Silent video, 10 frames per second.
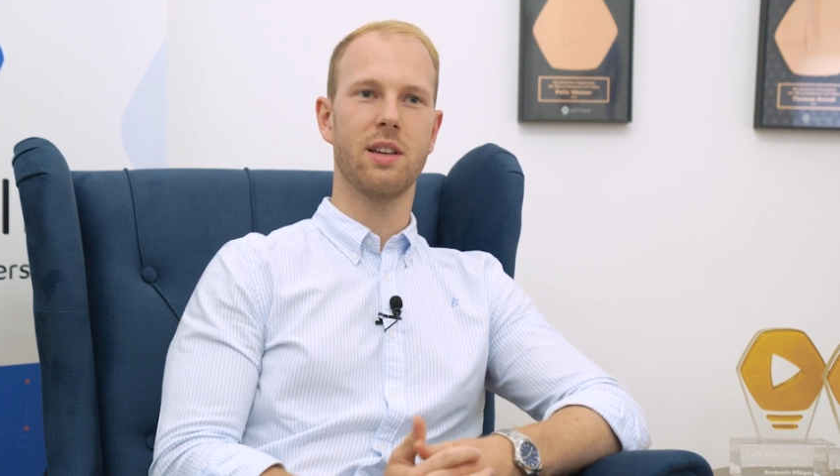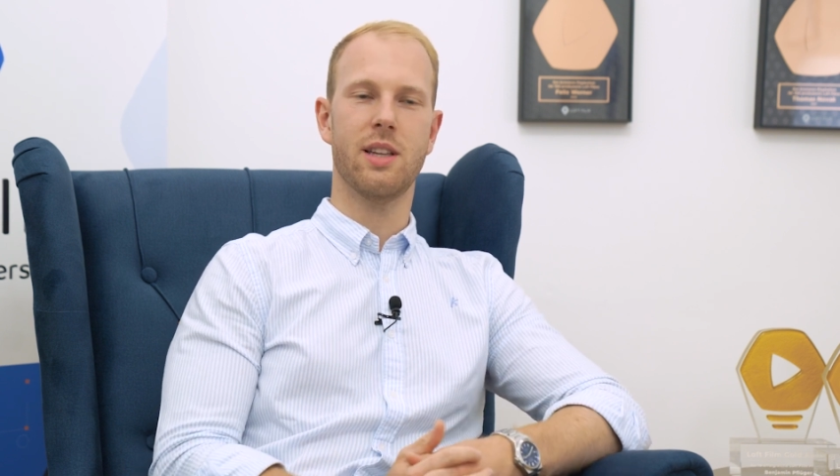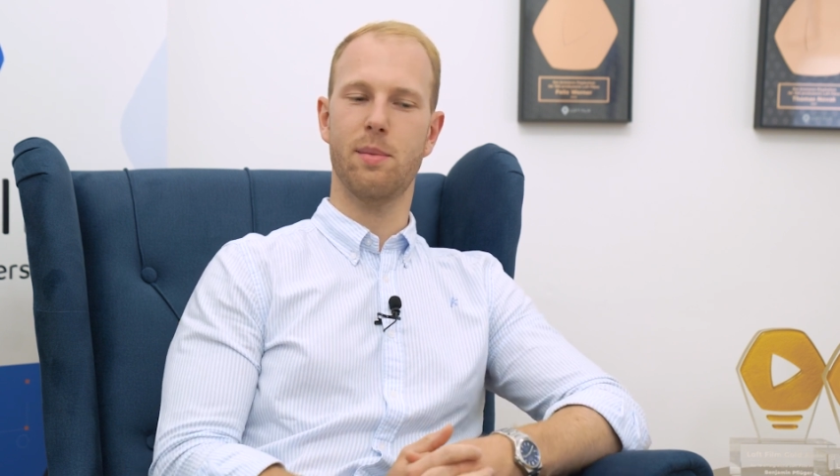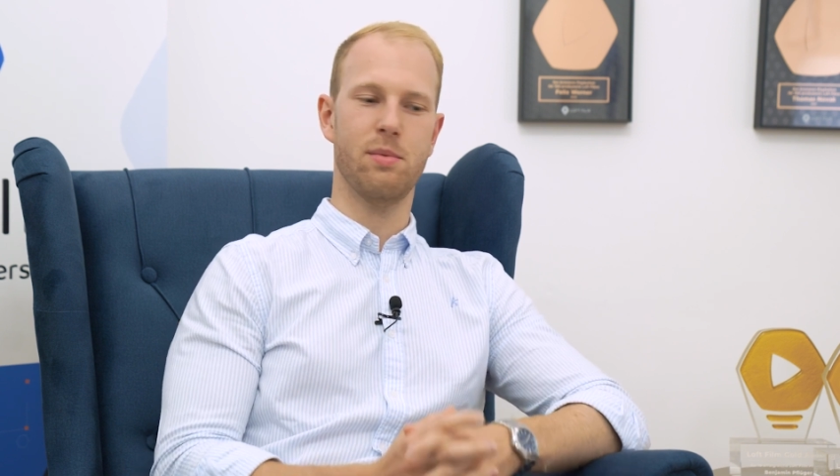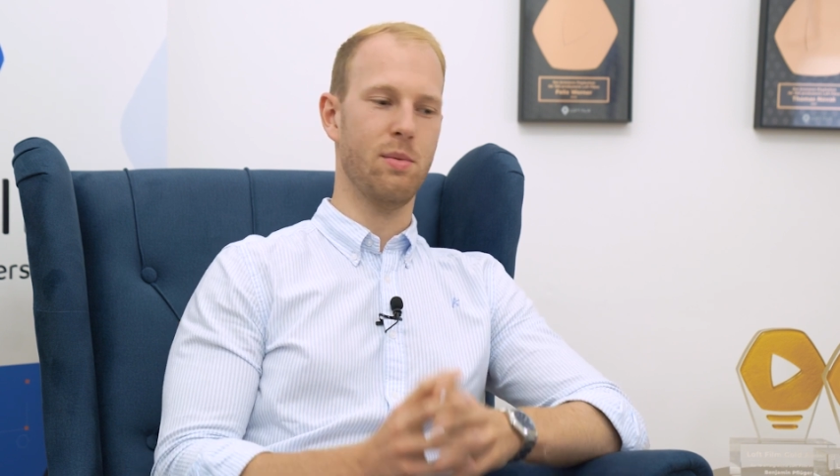
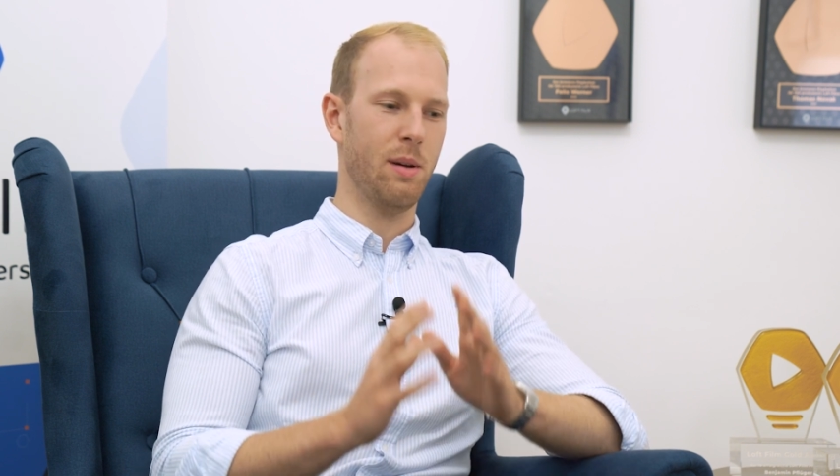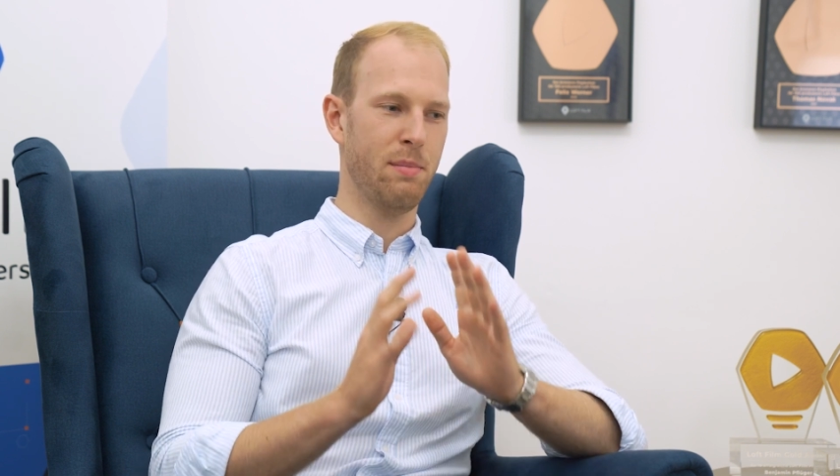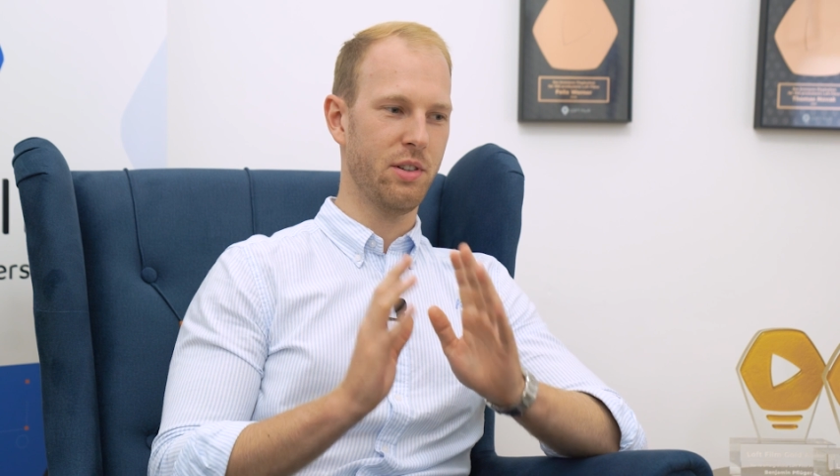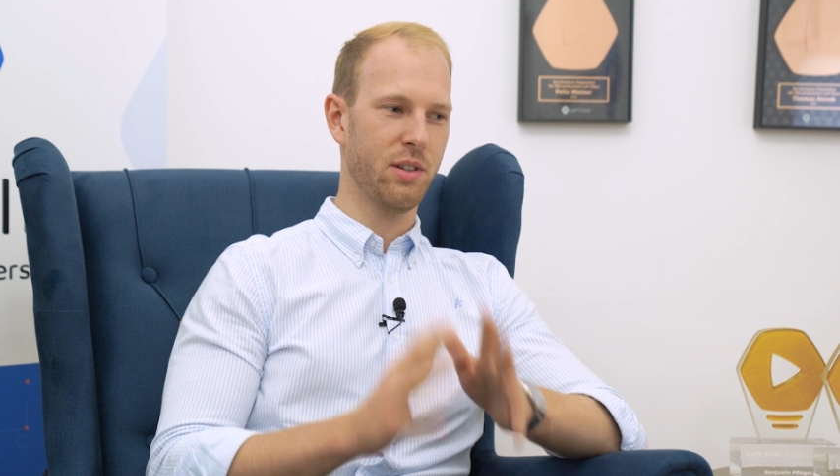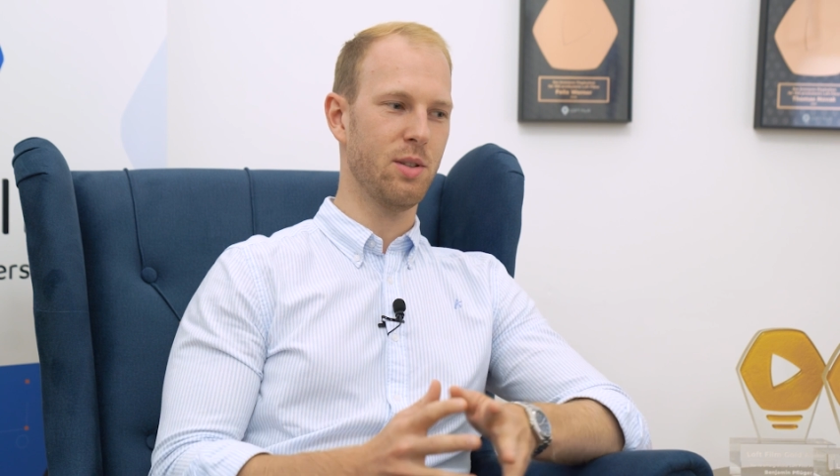Ich habe über
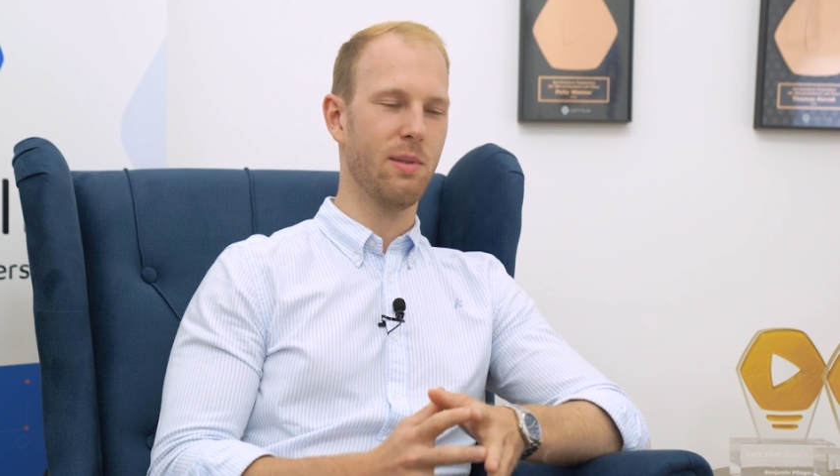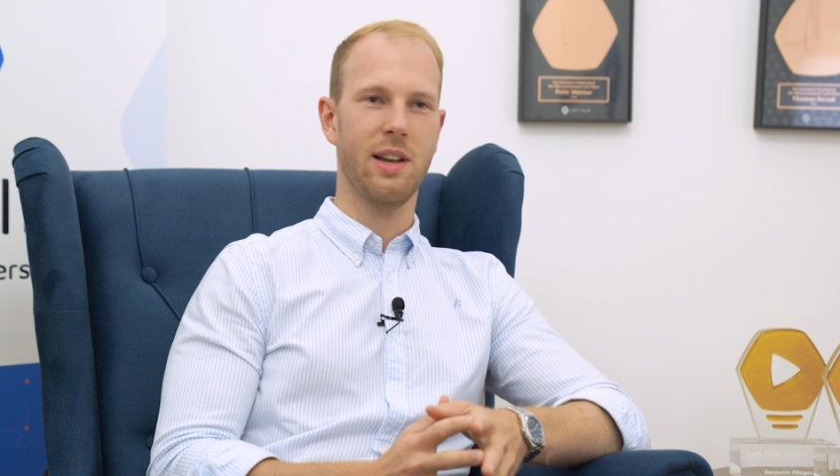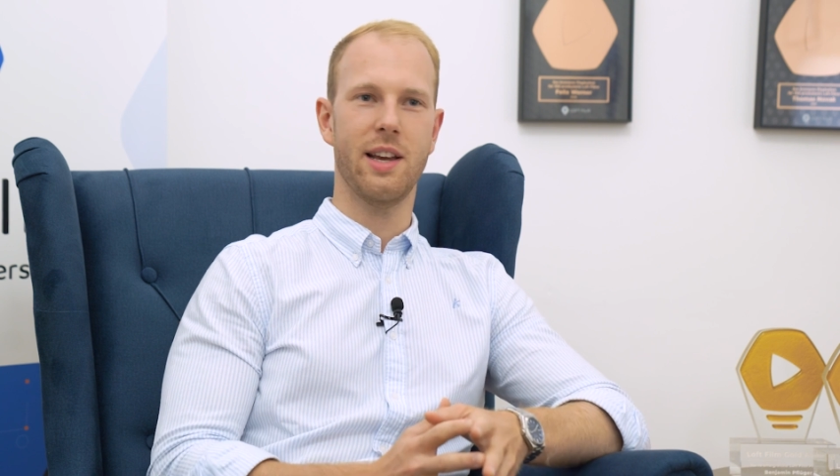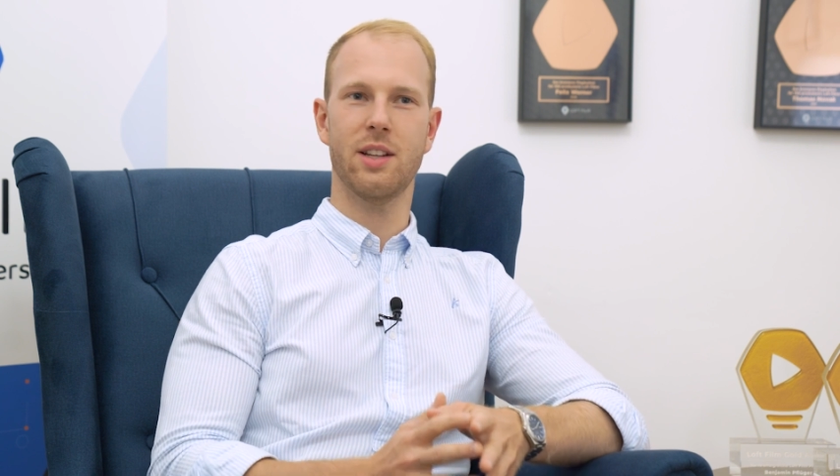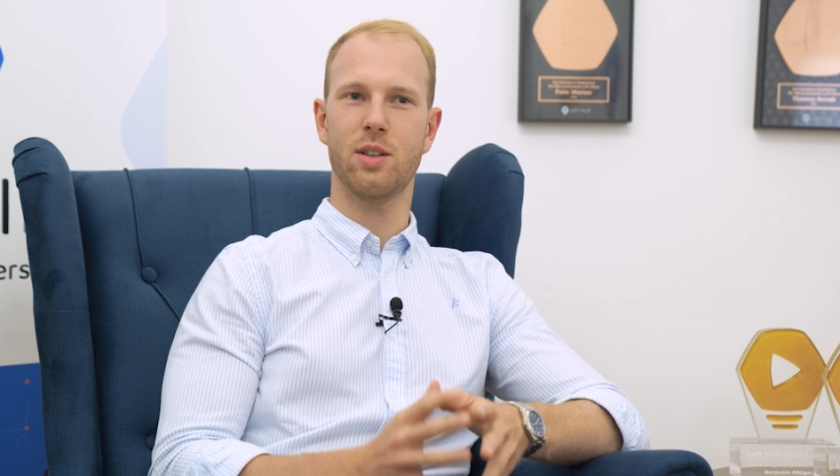Pitches
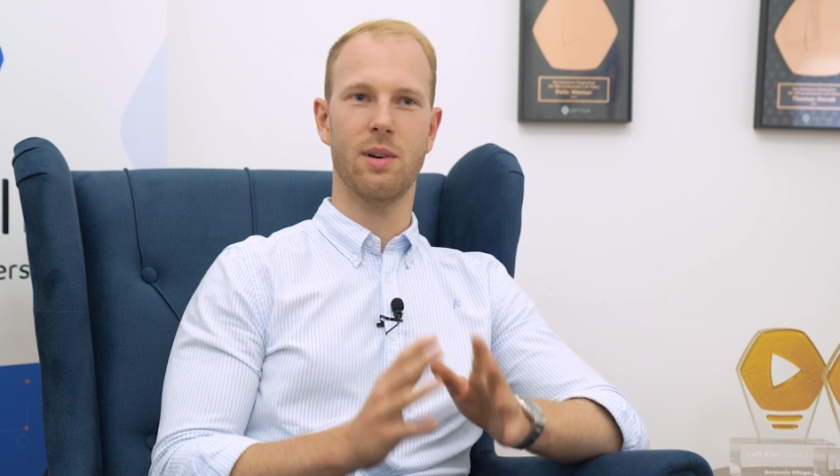überlegt,